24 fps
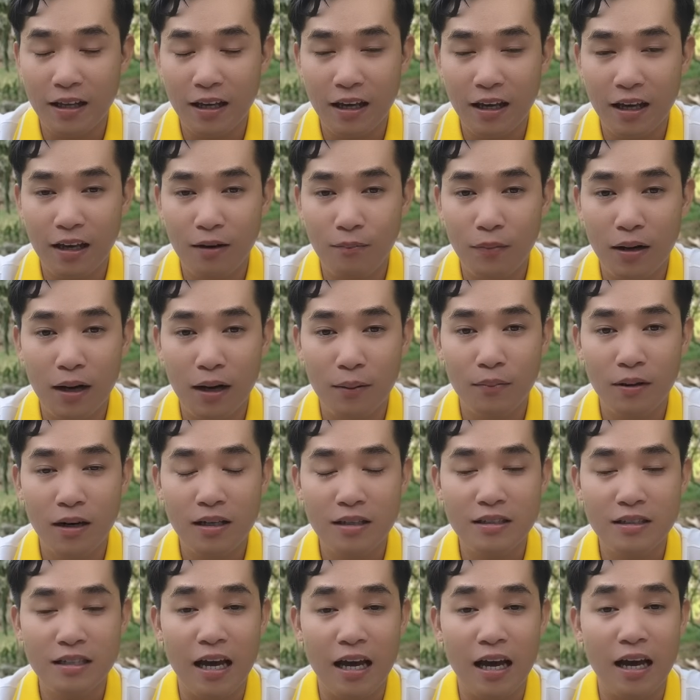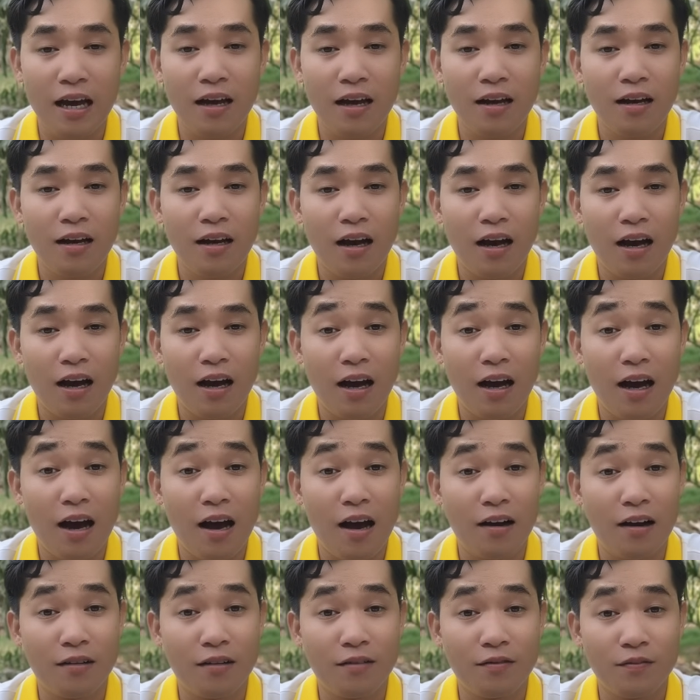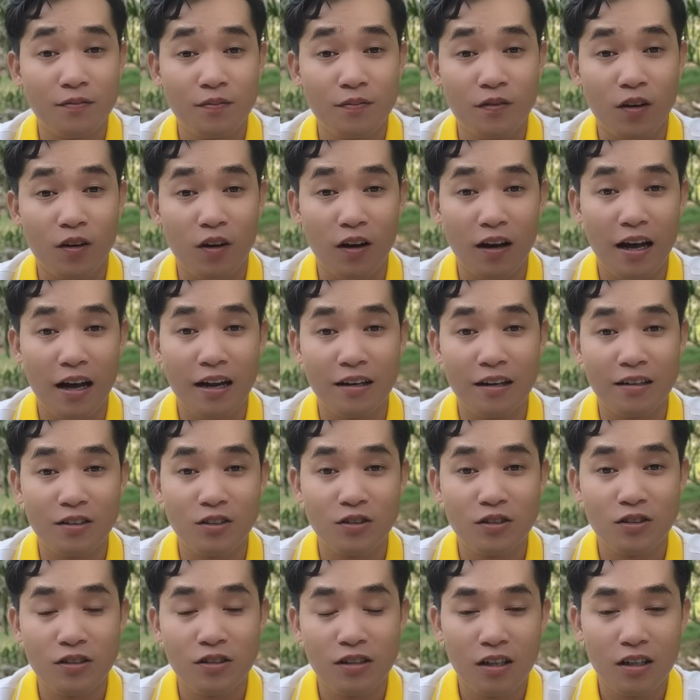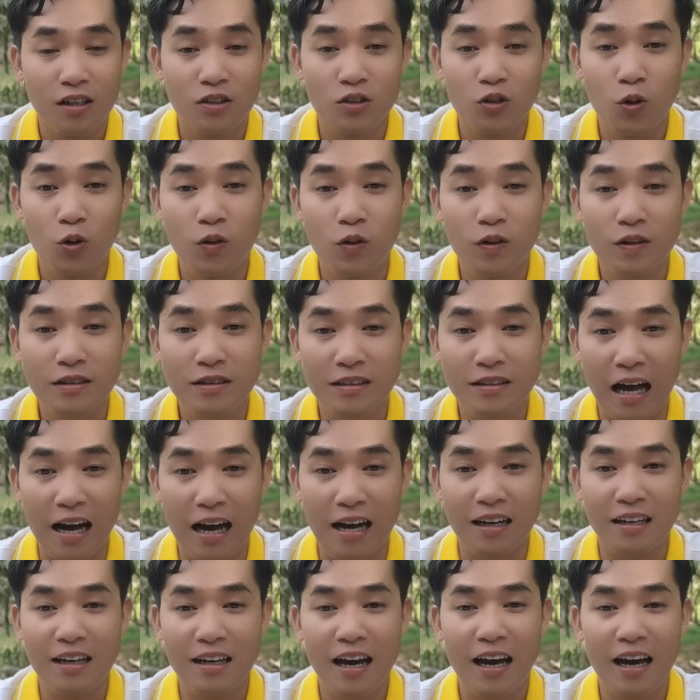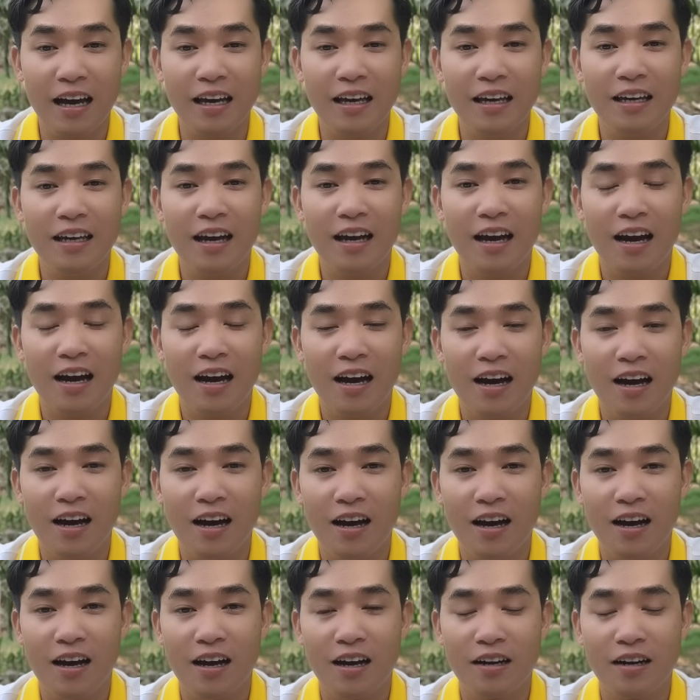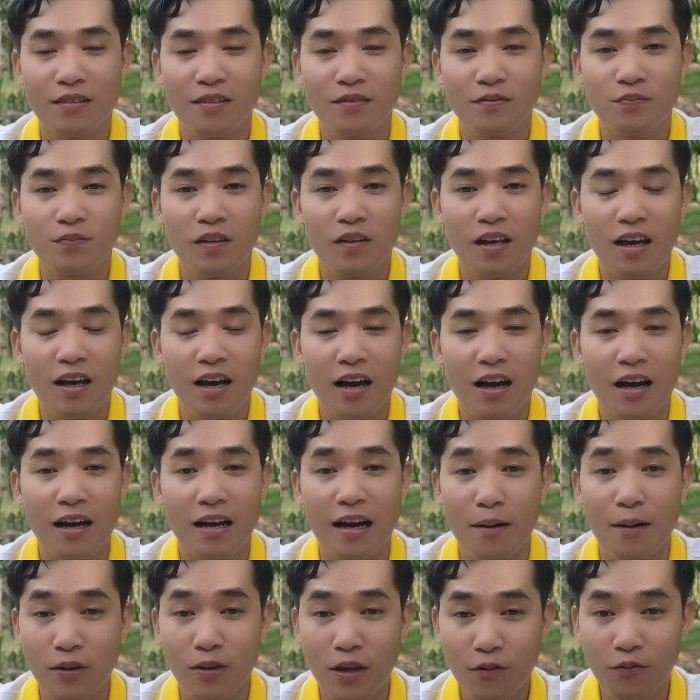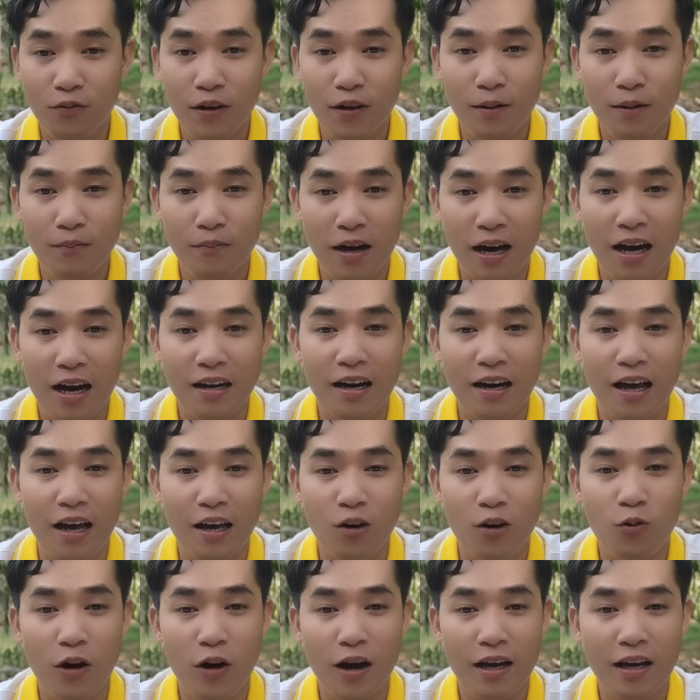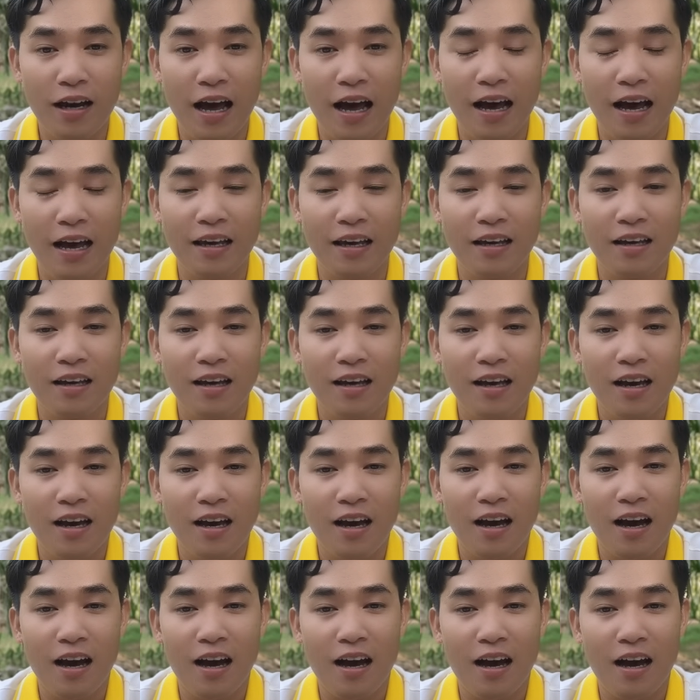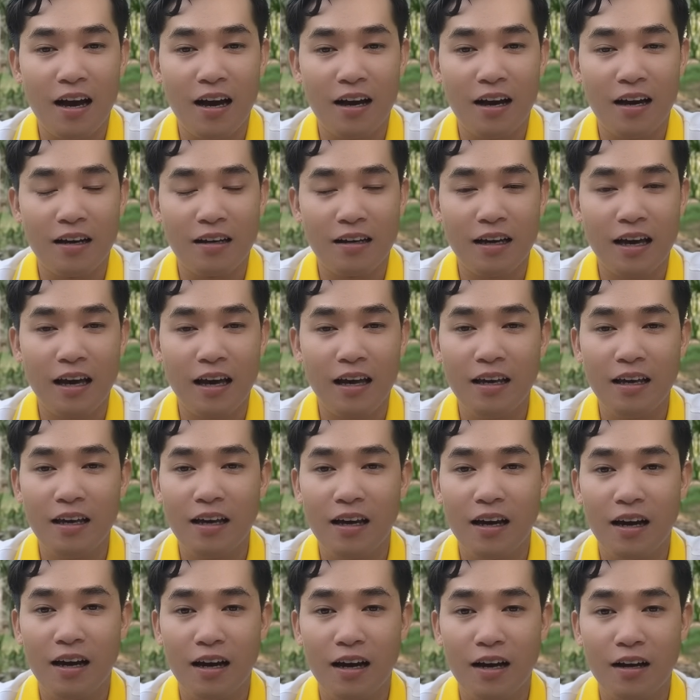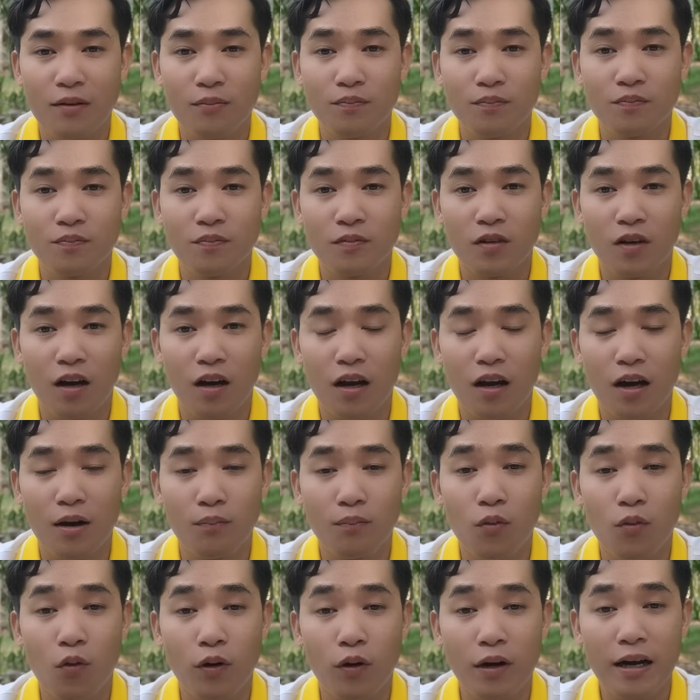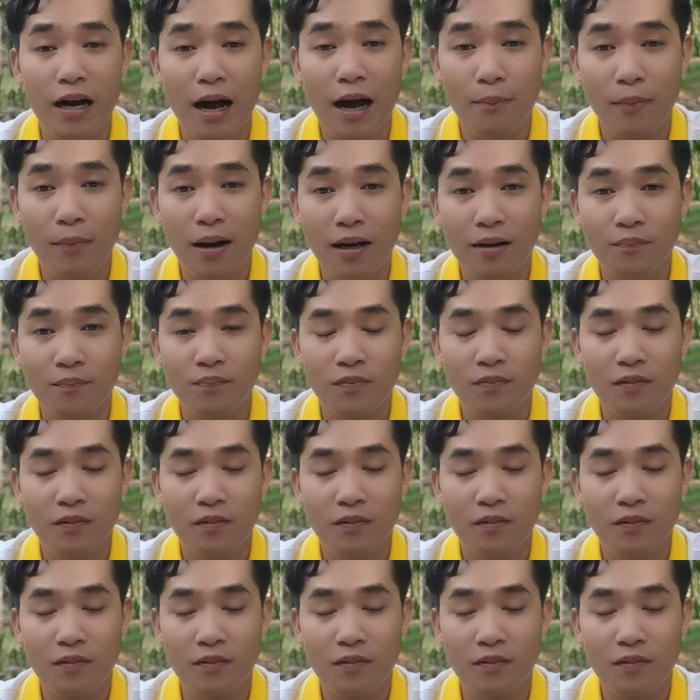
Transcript: thì 15 mới sẽ à, gọi là xuống tặng cái à, rạp chiếu phim ha để quay lại à, cái à, gọi là buổi ra mắt